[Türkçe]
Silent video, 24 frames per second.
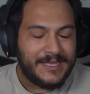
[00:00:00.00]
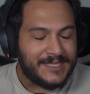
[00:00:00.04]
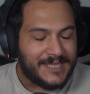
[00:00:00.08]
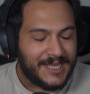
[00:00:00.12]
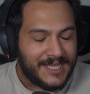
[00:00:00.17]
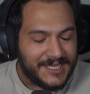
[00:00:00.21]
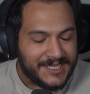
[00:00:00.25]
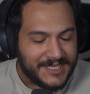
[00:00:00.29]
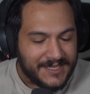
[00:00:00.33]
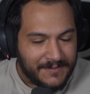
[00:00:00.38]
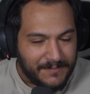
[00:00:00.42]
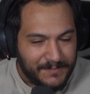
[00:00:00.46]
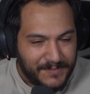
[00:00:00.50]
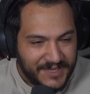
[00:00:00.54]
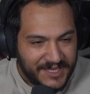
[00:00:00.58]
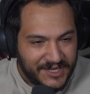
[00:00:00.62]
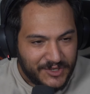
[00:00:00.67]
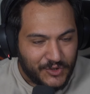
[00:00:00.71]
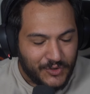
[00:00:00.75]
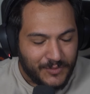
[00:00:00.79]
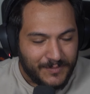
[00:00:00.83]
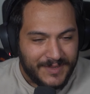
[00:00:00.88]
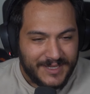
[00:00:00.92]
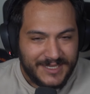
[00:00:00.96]
Reis'in bir
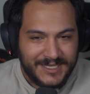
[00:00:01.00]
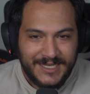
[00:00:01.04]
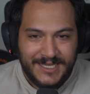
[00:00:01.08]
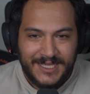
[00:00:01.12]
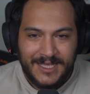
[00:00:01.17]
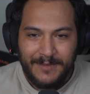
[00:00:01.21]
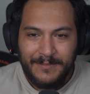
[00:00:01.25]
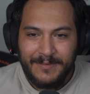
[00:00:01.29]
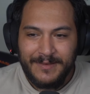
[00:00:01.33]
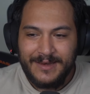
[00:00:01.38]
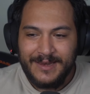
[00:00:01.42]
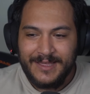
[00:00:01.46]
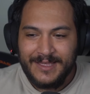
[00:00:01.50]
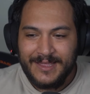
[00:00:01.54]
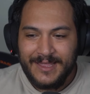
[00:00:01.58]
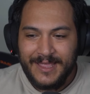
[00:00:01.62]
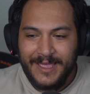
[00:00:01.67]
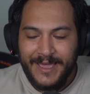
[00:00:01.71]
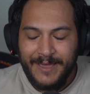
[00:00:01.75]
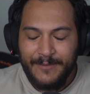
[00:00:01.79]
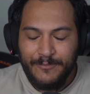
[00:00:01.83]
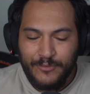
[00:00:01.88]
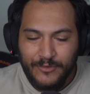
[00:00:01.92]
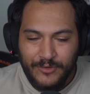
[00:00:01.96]
cümlesiyle birlikte